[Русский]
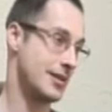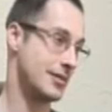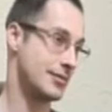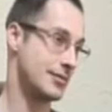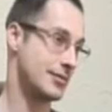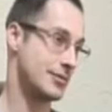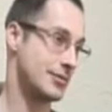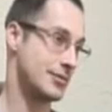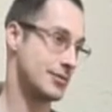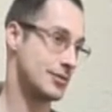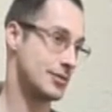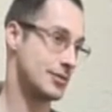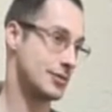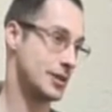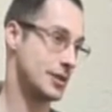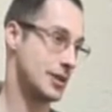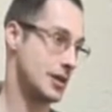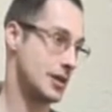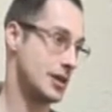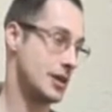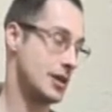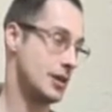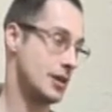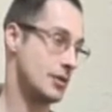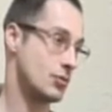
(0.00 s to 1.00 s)
Вот.
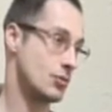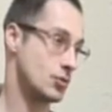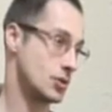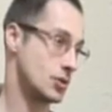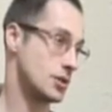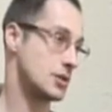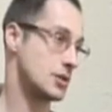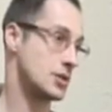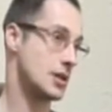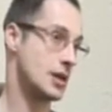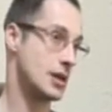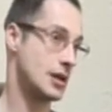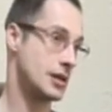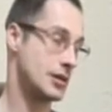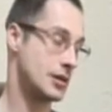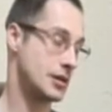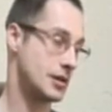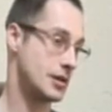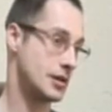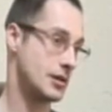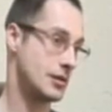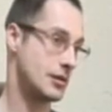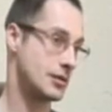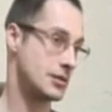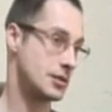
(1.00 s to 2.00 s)
И уже
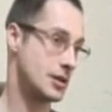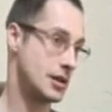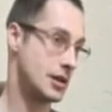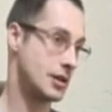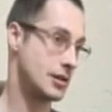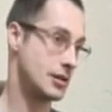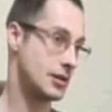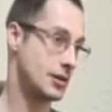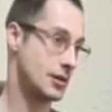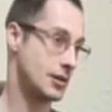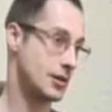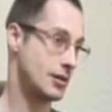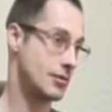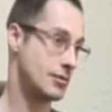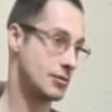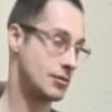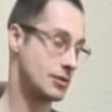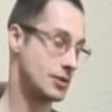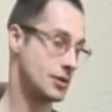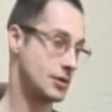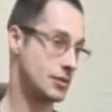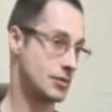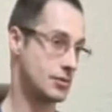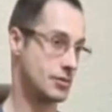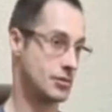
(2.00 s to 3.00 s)
зрелые, зрелые
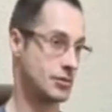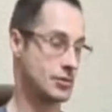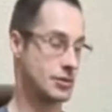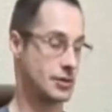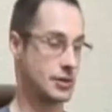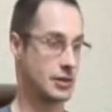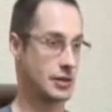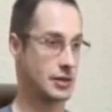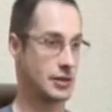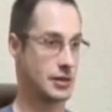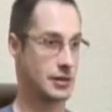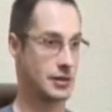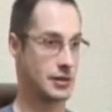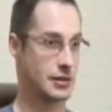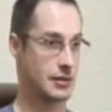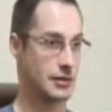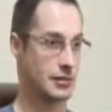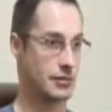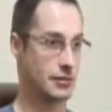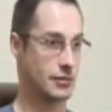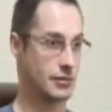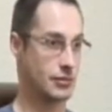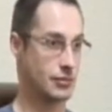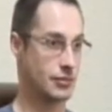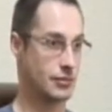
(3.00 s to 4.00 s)
люди, то есть
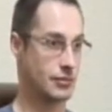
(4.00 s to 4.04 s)
это